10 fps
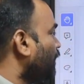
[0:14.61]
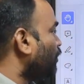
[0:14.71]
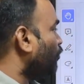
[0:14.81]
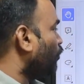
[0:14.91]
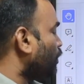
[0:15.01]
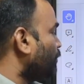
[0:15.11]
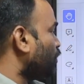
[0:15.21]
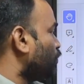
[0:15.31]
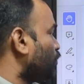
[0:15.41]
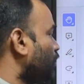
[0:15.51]
ఎన్నికల్లో ఓటమి
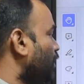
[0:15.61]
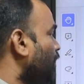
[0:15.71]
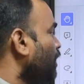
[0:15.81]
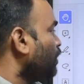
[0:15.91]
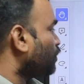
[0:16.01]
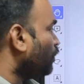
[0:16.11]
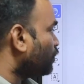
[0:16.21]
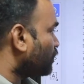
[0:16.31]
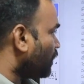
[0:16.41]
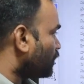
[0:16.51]
చేయి చూసింది
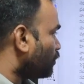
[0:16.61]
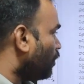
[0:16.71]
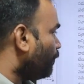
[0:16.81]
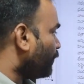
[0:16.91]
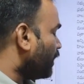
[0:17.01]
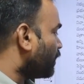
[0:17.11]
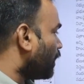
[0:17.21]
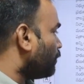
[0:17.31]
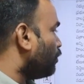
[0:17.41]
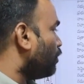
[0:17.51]
సౌత్ స్టేట్స్లో
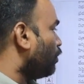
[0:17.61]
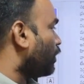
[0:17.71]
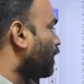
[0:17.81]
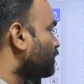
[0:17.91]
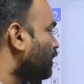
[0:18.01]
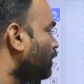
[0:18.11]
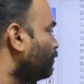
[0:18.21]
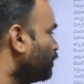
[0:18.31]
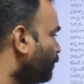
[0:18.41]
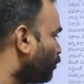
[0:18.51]
అధికారంలో ఉన్న ఒక్క రాష్ట్రాన్ని
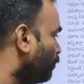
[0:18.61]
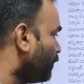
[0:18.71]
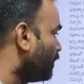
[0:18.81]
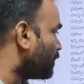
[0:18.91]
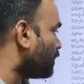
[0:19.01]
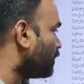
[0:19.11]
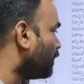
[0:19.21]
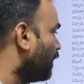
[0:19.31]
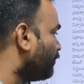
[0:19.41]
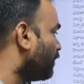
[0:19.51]
బీజేపీ కోల్పోయింది
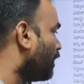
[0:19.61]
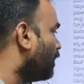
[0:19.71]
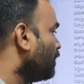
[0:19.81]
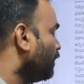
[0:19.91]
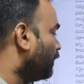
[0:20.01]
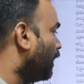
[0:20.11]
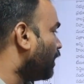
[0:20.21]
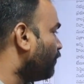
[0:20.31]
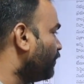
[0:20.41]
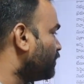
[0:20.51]
దక్షిణాదికి గేట్వేగా
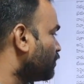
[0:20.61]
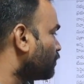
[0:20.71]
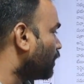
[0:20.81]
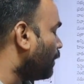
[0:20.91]
తెలంగాణ ఫిక్స్ చేసుకున్న